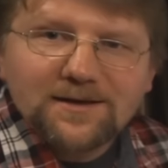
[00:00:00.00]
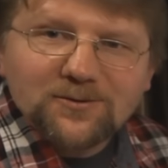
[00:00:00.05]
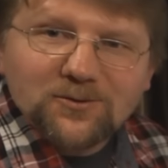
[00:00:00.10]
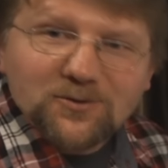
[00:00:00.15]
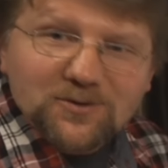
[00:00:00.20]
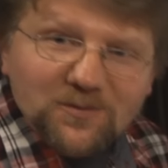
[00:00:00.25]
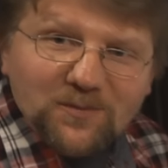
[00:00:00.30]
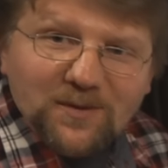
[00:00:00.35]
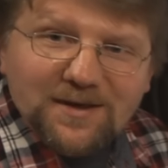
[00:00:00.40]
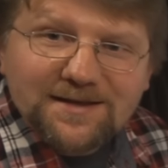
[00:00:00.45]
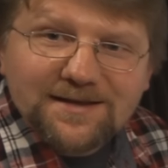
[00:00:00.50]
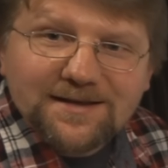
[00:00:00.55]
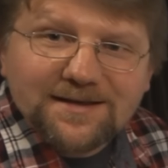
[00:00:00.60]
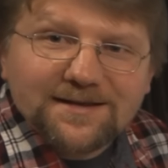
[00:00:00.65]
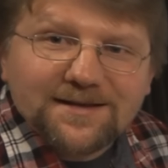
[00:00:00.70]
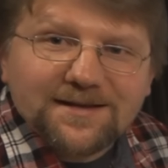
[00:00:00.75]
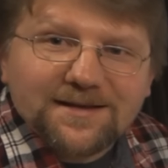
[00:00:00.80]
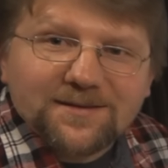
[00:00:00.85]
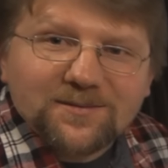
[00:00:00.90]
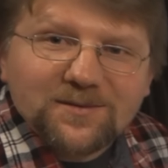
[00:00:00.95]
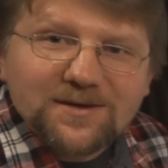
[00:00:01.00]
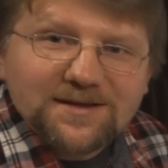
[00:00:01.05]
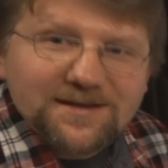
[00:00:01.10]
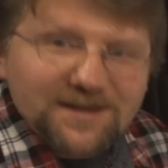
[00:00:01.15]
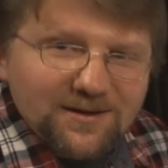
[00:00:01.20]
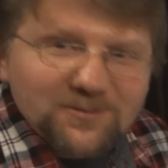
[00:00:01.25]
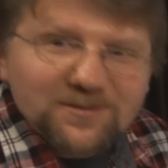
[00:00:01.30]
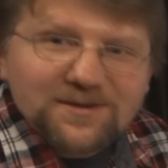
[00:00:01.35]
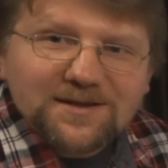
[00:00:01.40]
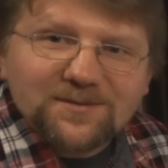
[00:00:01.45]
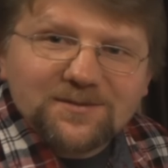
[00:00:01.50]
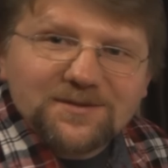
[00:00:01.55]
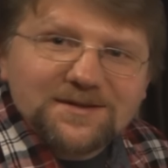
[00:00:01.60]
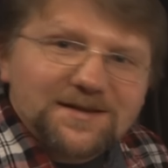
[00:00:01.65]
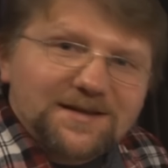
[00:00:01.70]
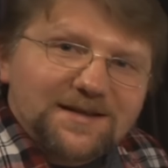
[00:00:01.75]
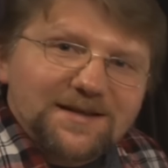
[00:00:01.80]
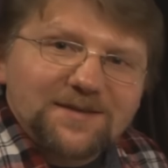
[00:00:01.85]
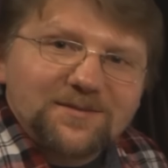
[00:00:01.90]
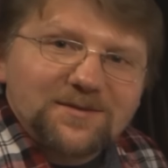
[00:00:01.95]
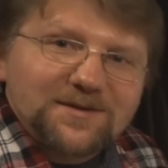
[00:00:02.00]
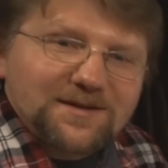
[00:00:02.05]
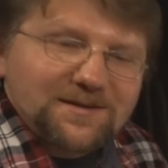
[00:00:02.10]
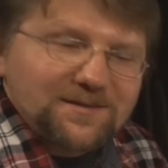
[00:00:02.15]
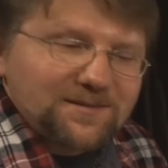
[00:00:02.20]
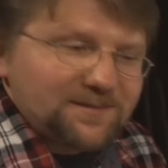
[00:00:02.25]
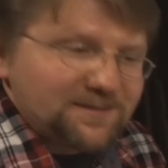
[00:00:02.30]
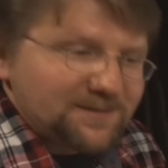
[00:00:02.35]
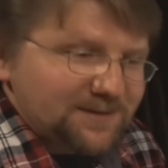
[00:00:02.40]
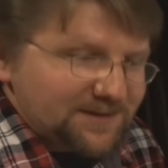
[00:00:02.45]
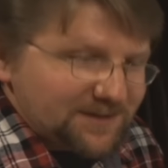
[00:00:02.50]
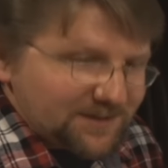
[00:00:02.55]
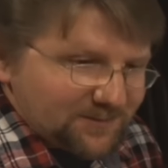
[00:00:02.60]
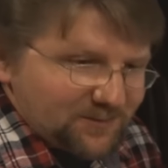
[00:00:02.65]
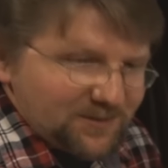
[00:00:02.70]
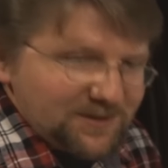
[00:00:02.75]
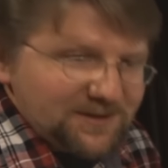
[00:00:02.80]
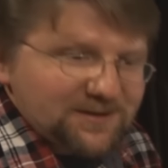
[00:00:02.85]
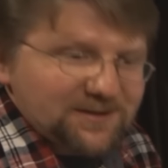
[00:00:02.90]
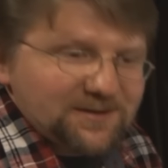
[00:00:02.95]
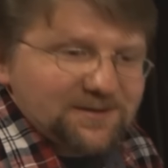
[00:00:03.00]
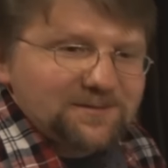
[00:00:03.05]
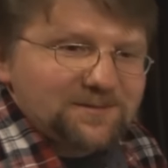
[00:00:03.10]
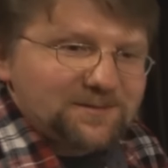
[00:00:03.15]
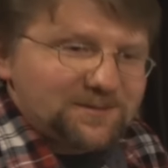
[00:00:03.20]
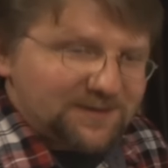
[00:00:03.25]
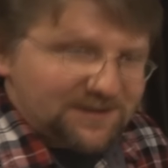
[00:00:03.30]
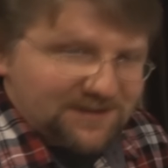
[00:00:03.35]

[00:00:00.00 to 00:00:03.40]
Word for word: Ну, это понятно. Мы на русском языке об этом это пишем,